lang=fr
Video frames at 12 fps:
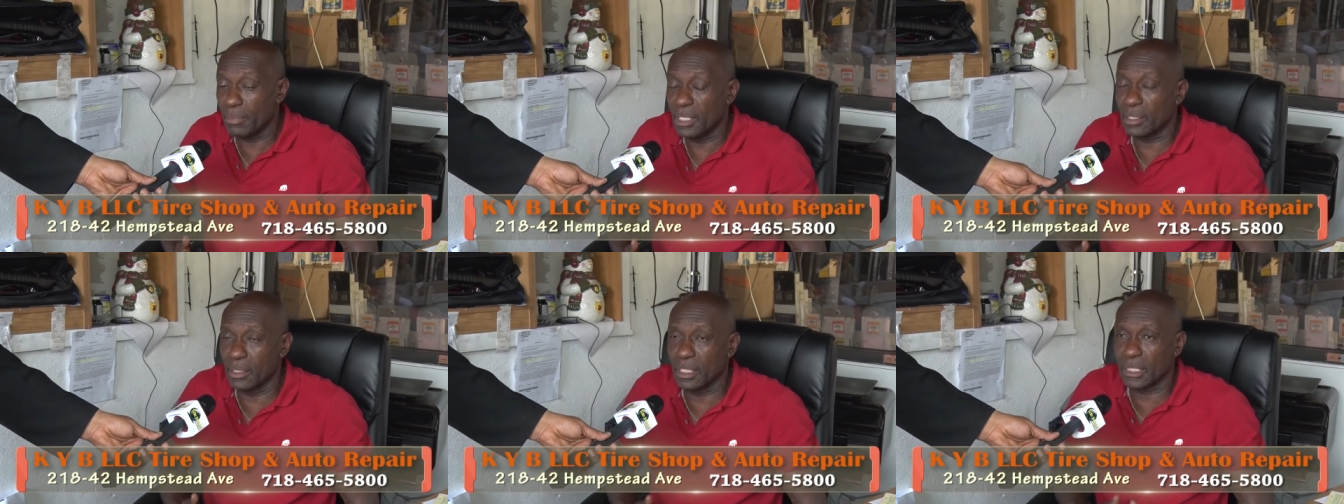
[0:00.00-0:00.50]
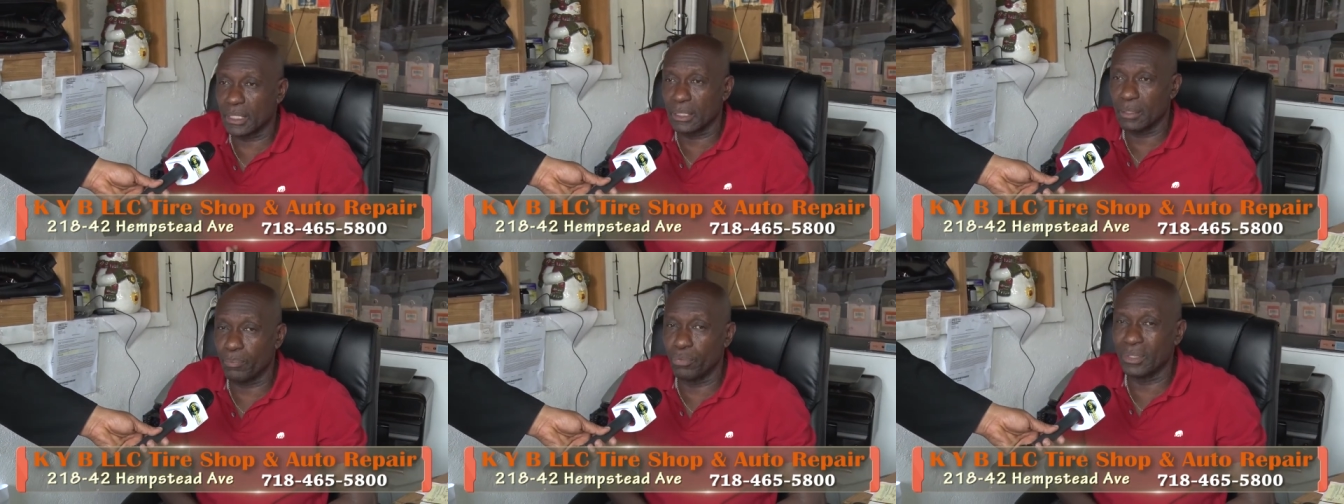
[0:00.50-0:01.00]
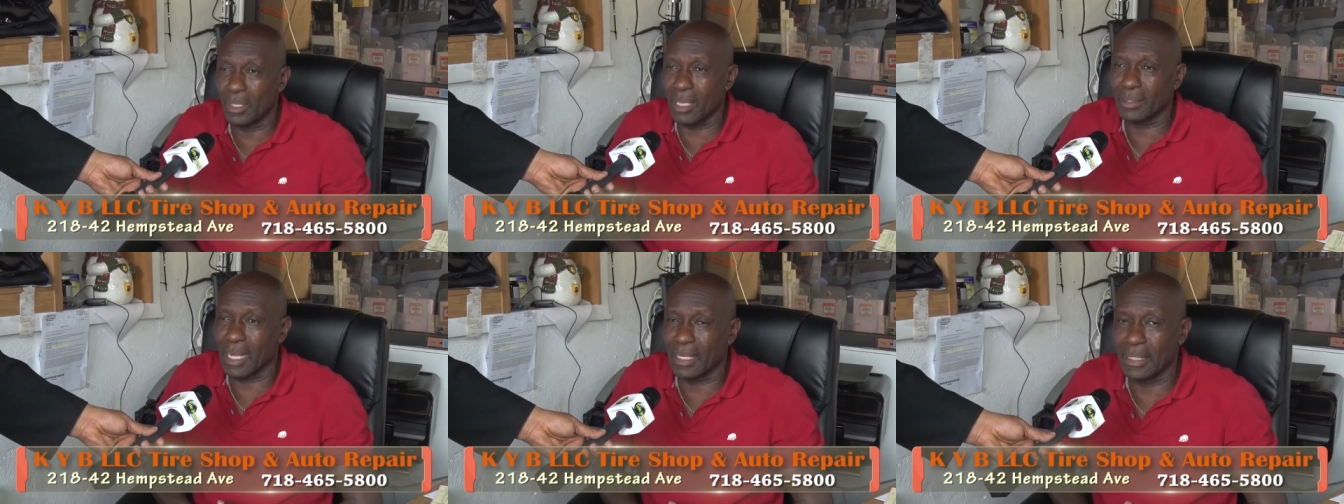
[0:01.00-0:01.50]
en business pour
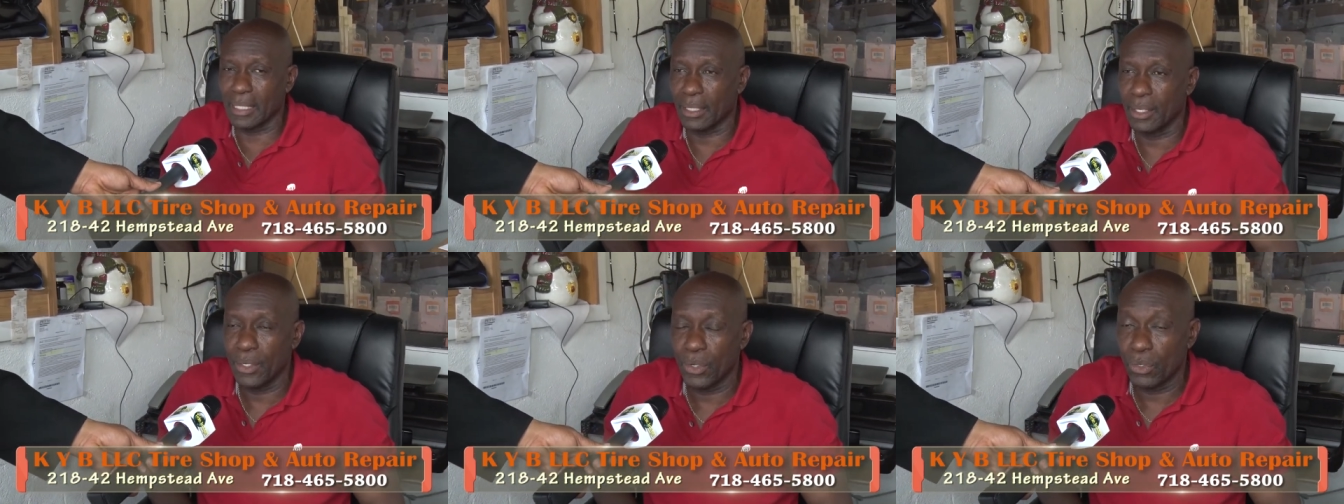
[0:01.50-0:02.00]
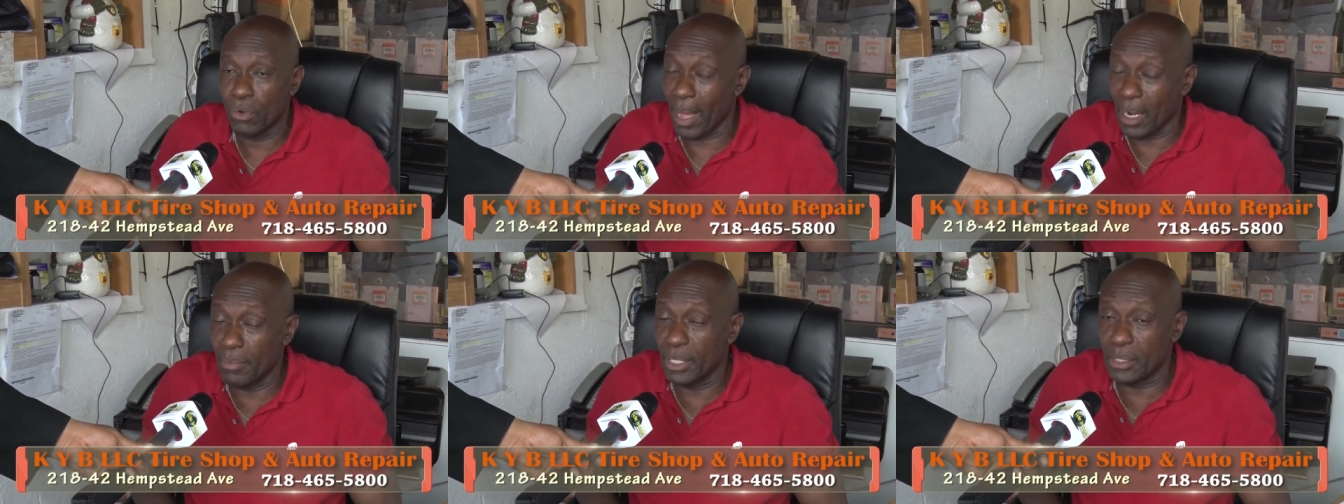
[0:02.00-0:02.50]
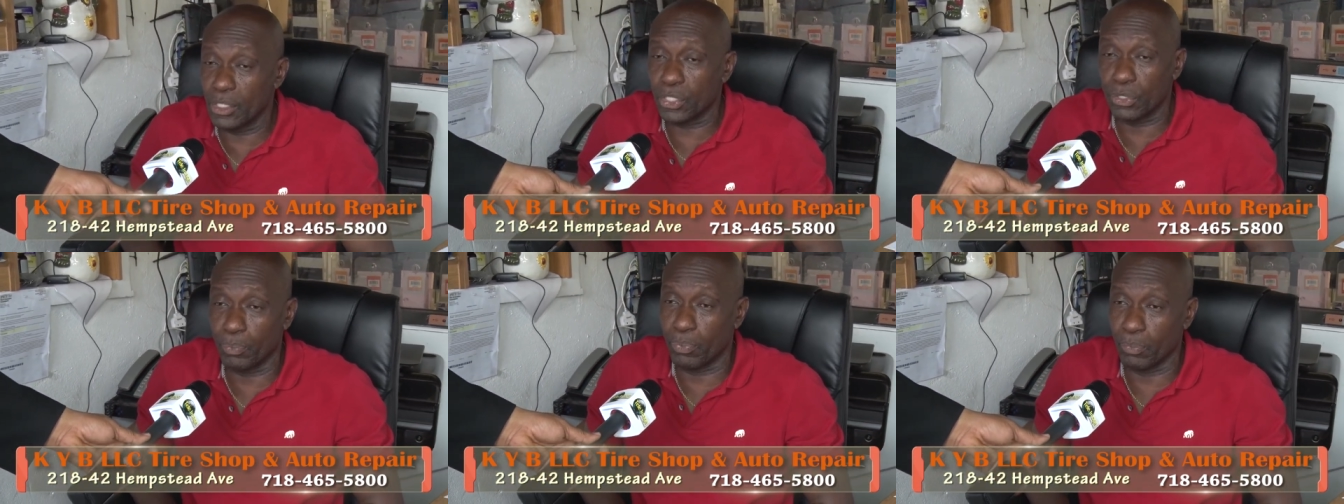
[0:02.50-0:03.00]
des années. Nous sommes pas en business
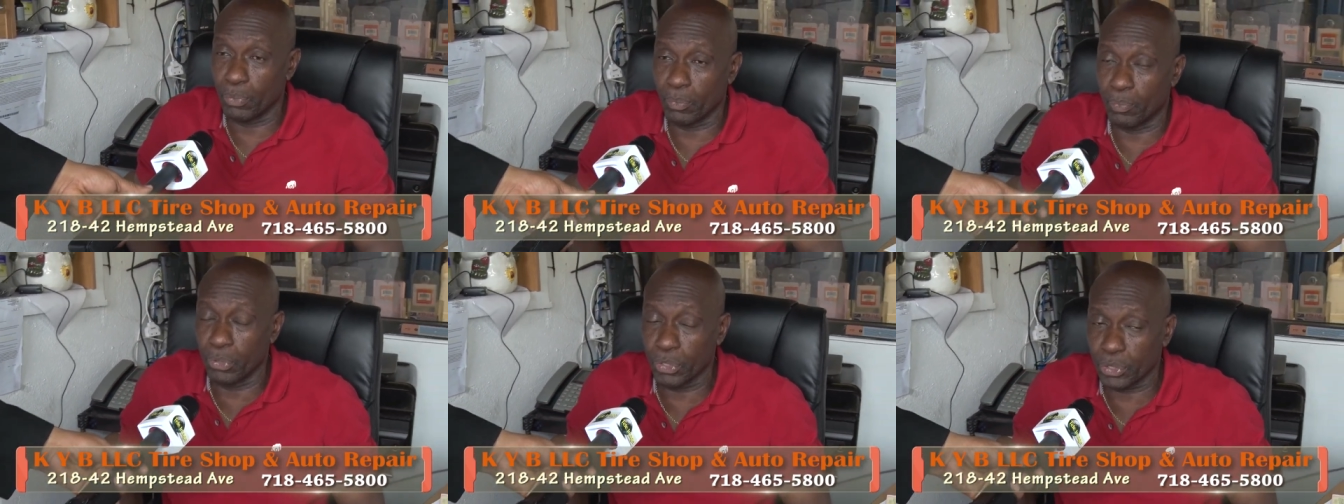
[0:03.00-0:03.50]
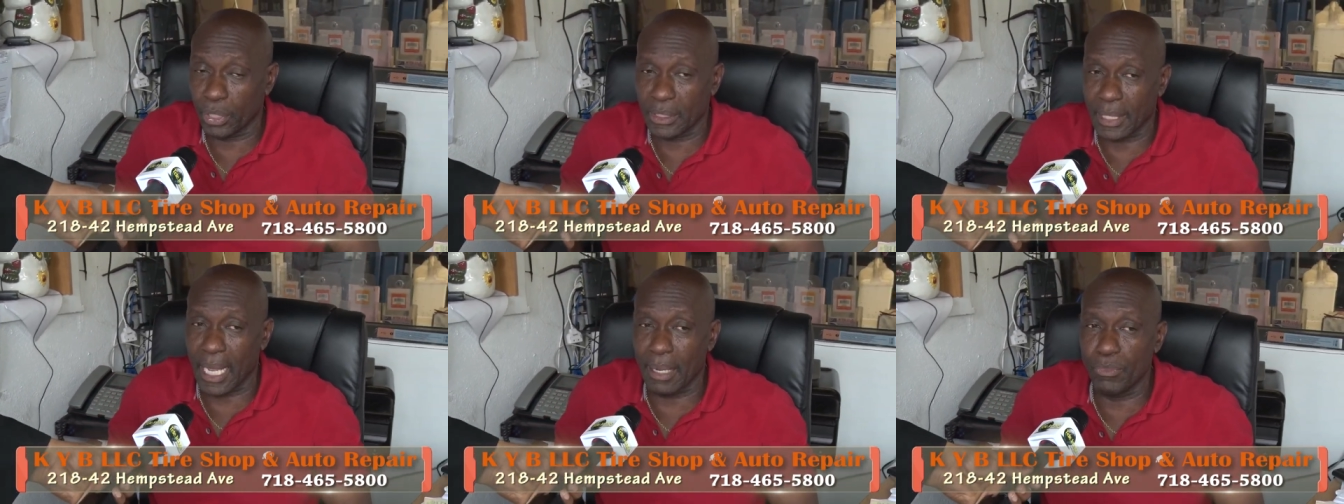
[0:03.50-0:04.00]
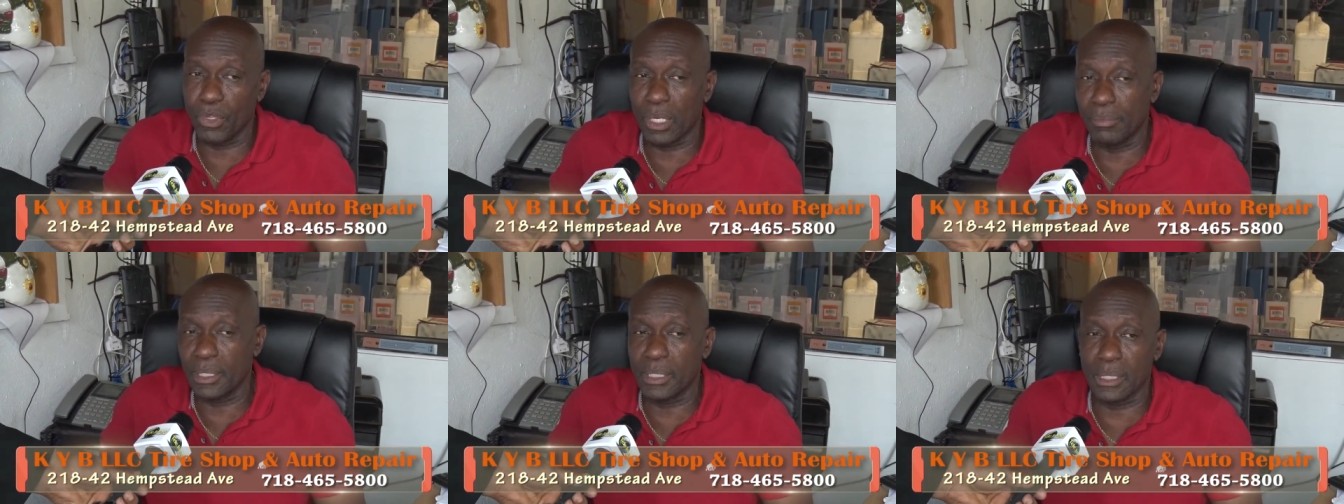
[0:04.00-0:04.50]
pour, pour, un short time, nous sommes
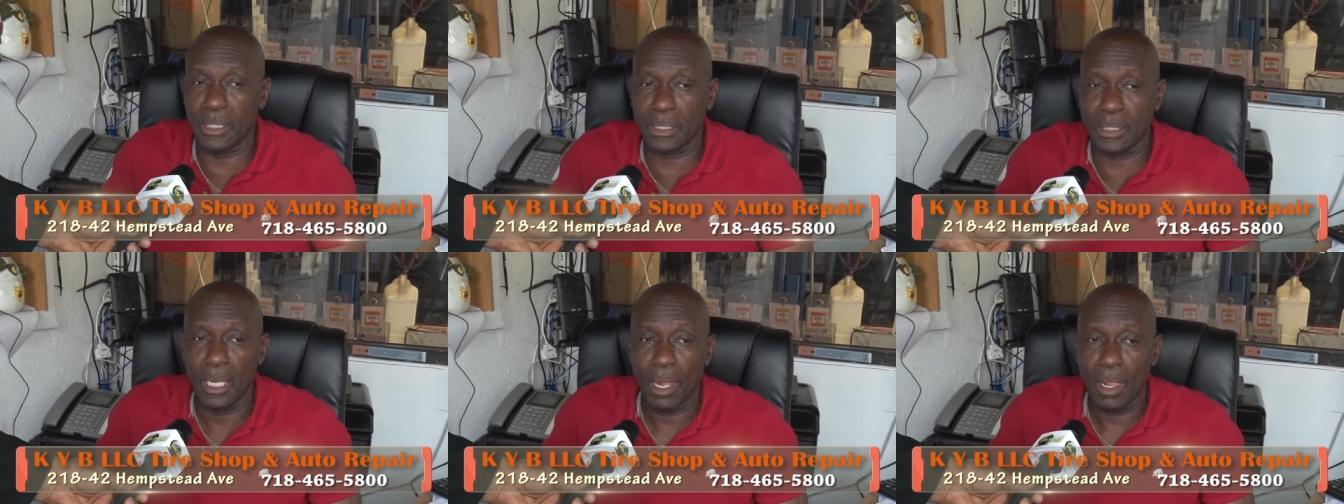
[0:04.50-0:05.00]
en business